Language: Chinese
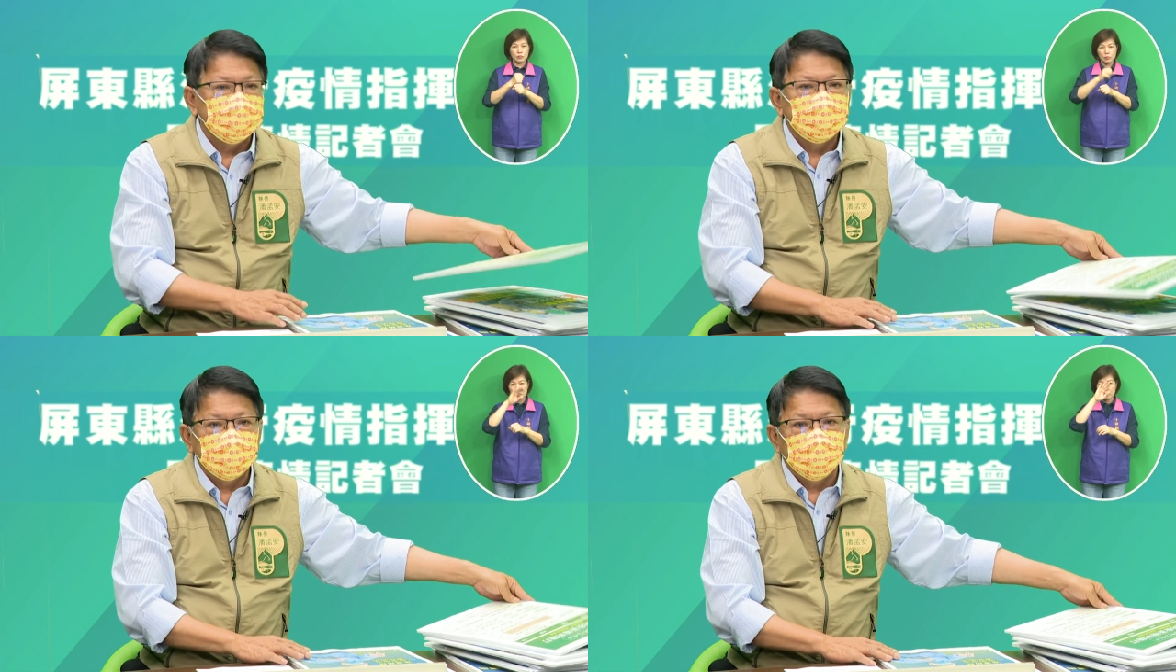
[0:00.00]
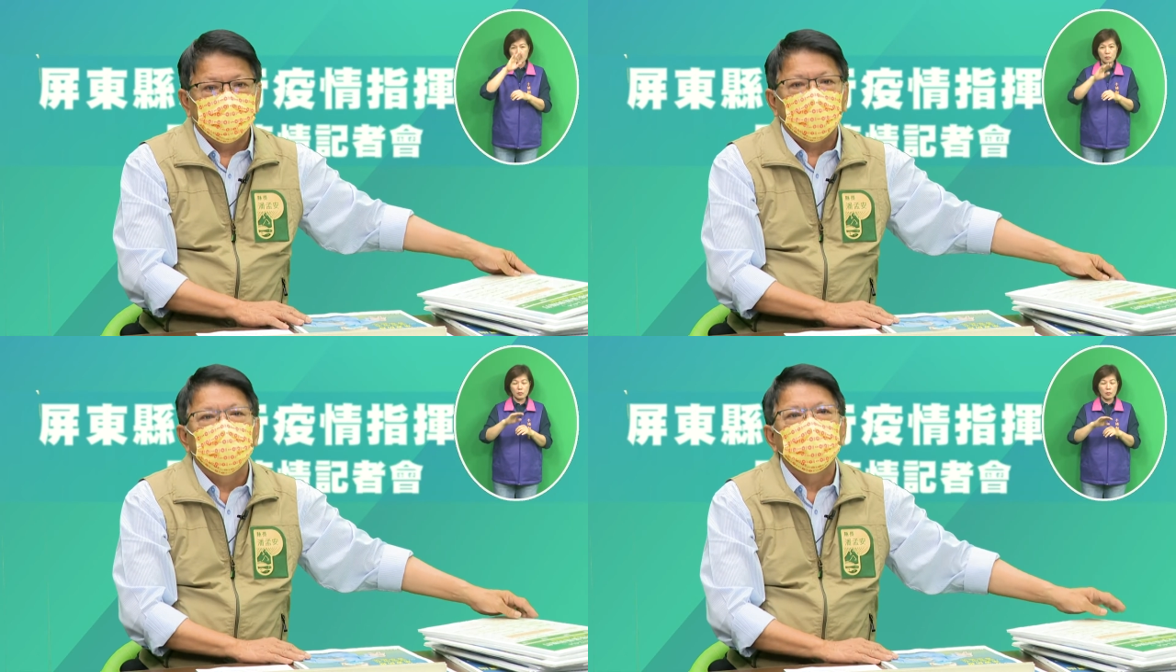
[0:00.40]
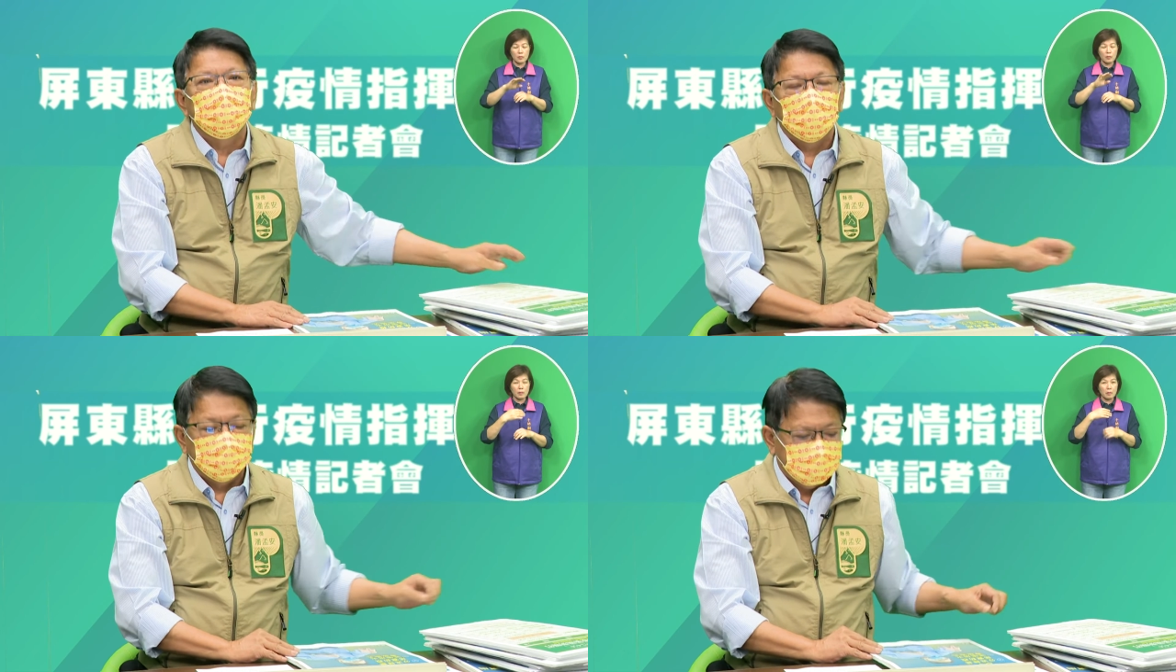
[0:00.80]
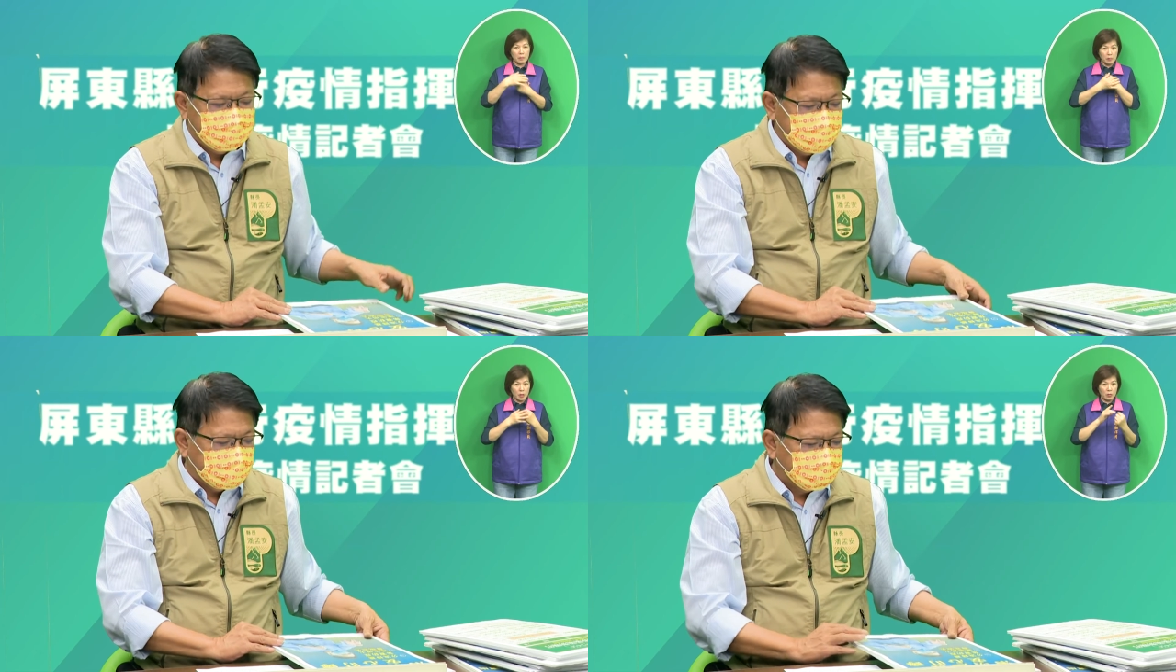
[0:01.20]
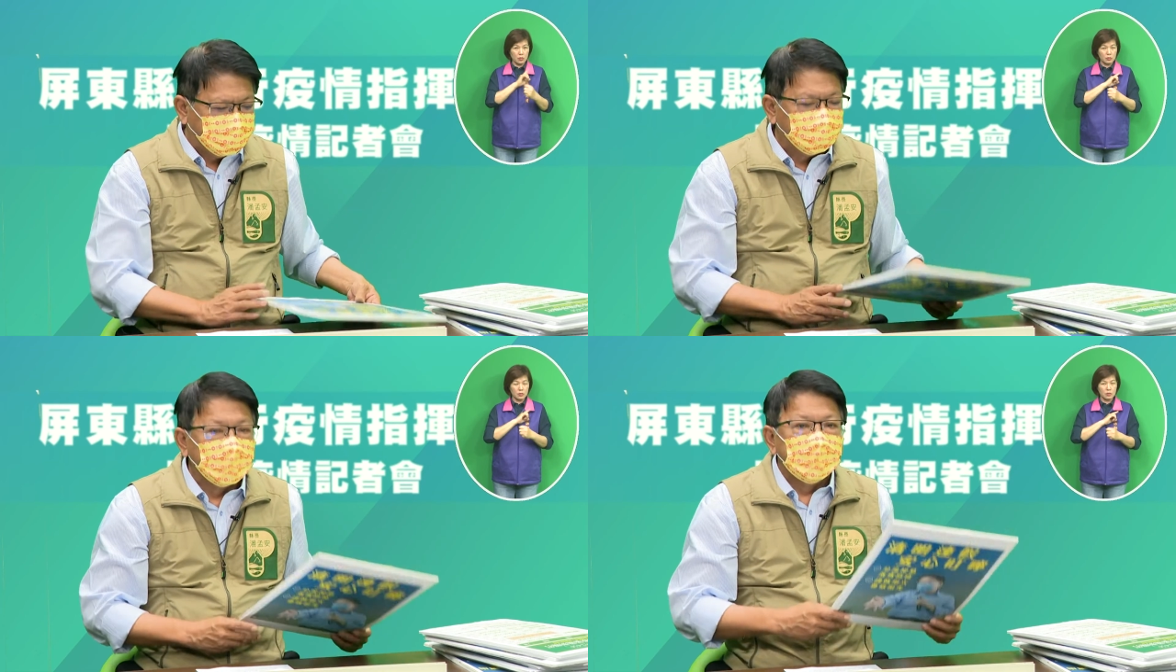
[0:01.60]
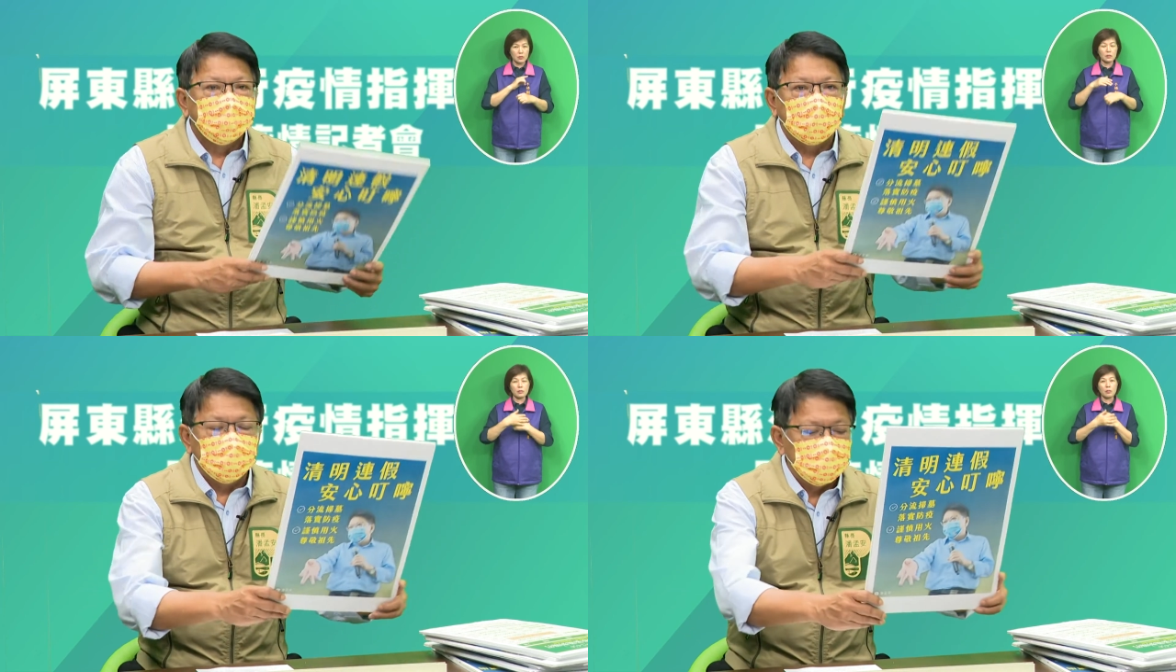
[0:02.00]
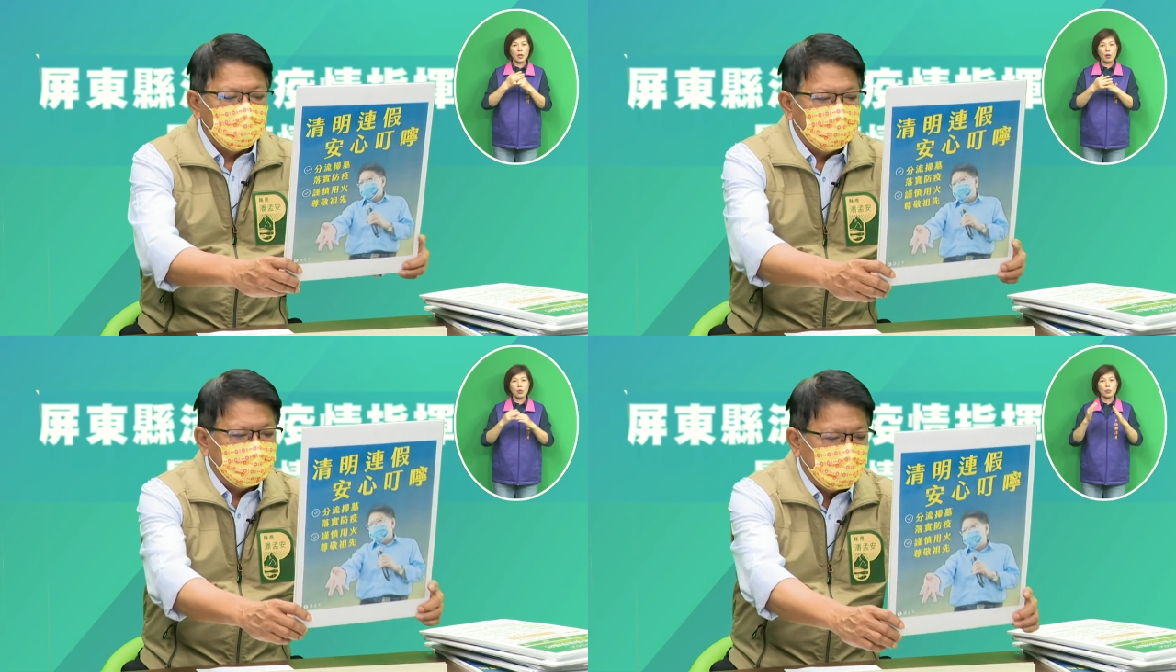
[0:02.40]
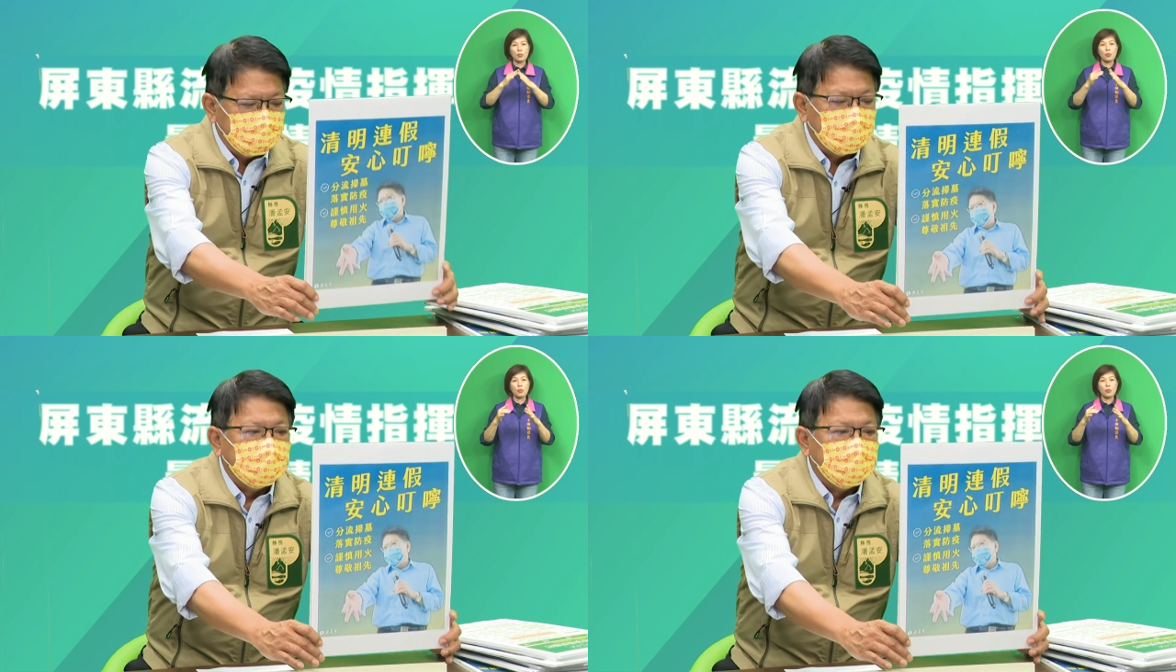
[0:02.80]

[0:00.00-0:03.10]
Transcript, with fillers: 也保护我们的家人，保护我们的邻里。